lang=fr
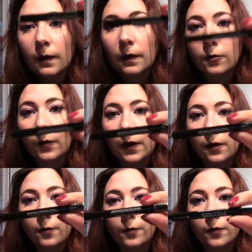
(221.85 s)
Un noir
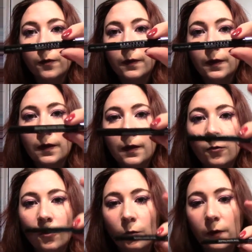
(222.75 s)
comme ceci.
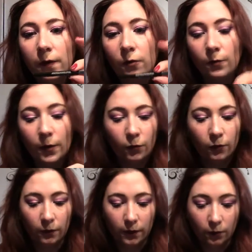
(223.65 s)
Donc lui c'est le
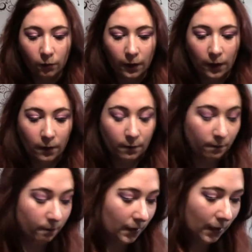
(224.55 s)
numéro 011
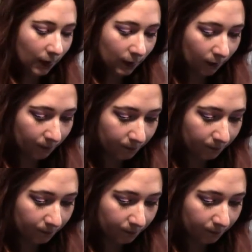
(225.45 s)
black.